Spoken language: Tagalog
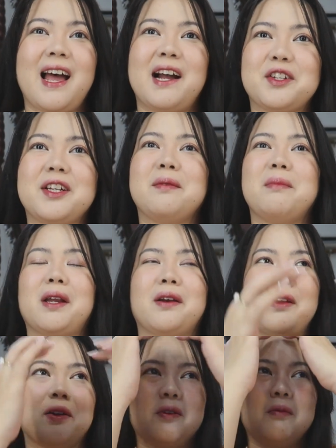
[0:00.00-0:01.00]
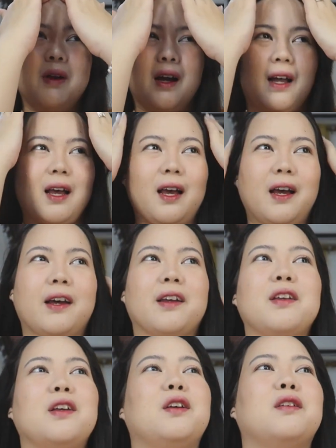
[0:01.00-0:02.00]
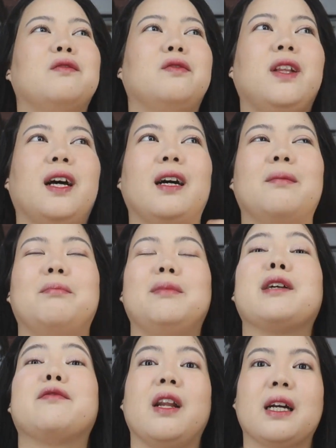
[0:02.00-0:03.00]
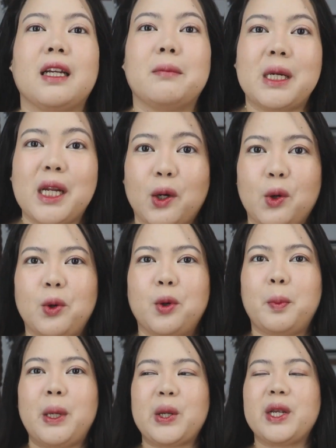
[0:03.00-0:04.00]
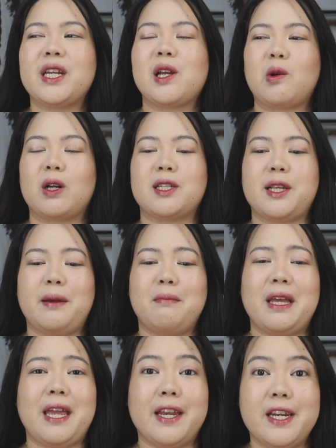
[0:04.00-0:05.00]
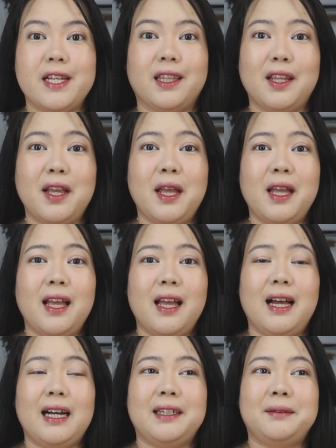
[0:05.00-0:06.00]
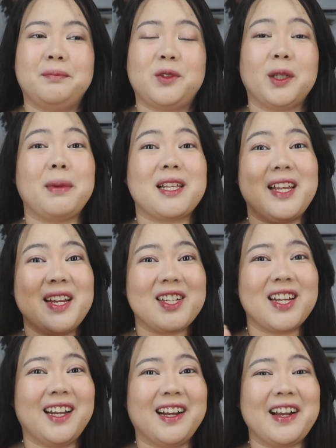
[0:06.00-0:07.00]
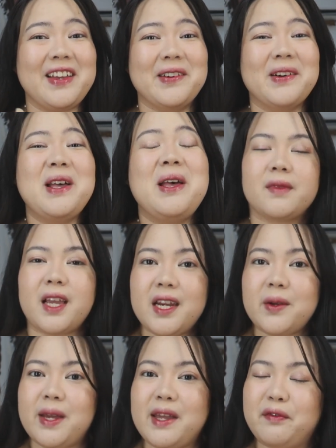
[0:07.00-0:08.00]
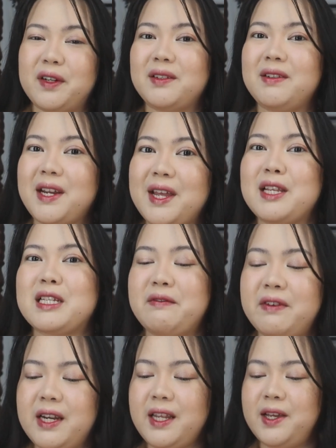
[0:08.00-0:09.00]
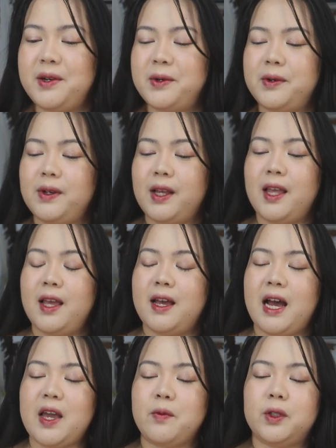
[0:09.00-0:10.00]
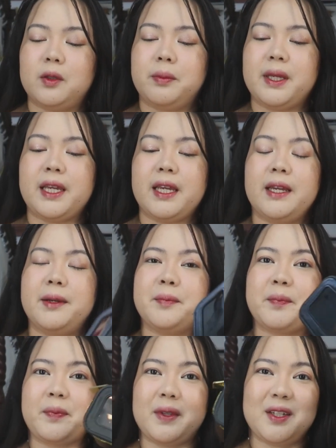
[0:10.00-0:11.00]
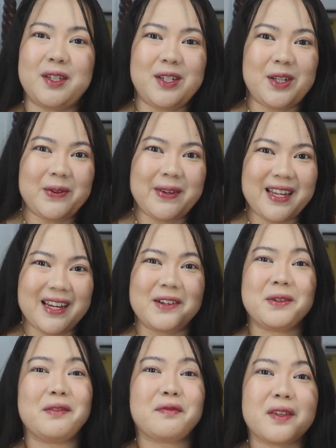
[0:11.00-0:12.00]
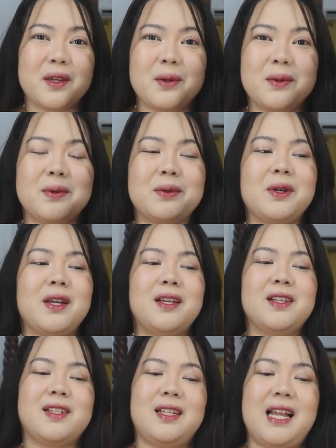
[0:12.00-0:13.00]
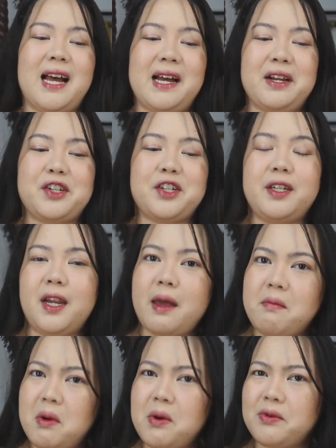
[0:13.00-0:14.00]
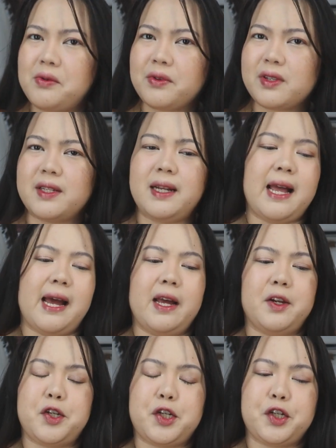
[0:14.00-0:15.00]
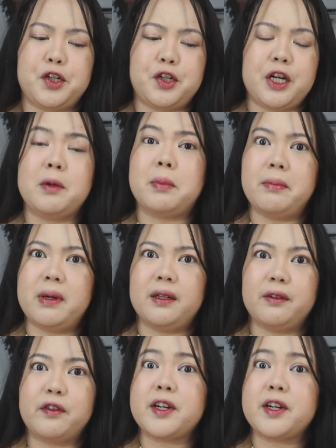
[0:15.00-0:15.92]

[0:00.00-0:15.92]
Actually, meron akong mga vlog. Nag-vlog naman ako, pero hindi ko kasi ma-edit. Um, so, pasensya na kayo. Anyway, for today's video, I will be doing a review slash demo slash ano pa ba?